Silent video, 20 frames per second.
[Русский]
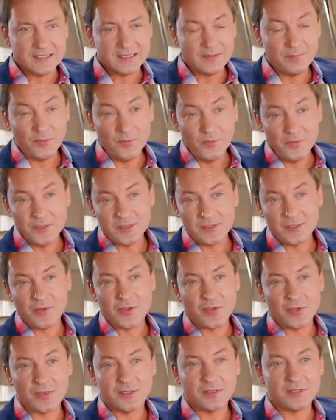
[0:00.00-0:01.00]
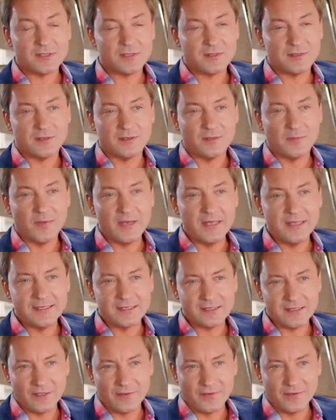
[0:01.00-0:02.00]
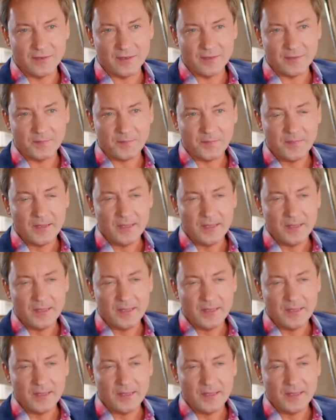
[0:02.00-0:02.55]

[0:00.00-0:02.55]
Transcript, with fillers: Запомни сейчас э, мои слова.